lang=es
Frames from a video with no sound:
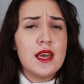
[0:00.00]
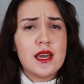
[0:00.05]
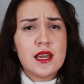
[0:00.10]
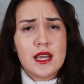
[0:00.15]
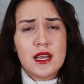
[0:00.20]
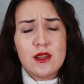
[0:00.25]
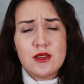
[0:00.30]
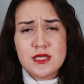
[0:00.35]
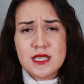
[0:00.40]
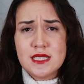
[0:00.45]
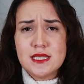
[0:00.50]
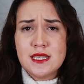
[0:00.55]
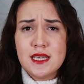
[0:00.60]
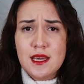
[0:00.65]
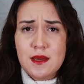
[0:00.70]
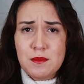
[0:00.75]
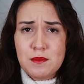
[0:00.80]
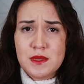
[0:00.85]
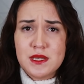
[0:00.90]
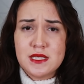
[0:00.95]
que los
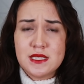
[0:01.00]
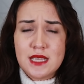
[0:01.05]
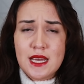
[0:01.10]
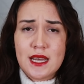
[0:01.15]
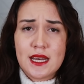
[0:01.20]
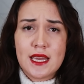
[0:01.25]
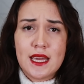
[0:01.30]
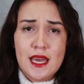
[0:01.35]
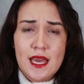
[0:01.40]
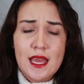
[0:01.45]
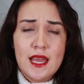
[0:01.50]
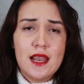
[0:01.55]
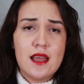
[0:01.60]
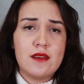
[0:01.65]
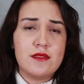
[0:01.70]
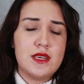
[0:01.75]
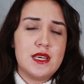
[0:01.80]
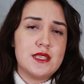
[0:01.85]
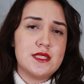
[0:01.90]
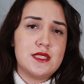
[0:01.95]
hacían pensar que él
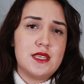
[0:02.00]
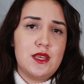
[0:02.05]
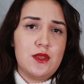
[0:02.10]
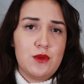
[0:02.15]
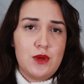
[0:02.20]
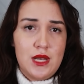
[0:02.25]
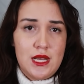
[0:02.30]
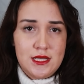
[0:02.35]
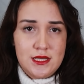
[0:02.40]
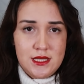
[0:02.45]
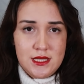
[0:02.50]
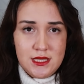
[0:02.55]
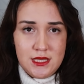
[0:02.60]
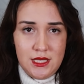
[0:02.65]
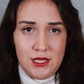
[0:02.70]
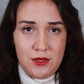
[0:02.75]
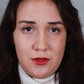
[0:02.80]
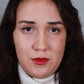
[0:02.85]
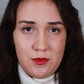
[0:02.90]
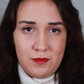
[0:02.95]
había sido el
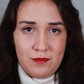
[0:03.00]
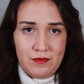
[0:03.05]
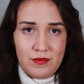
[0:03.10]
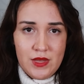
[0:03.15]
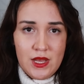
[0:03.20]
asesino.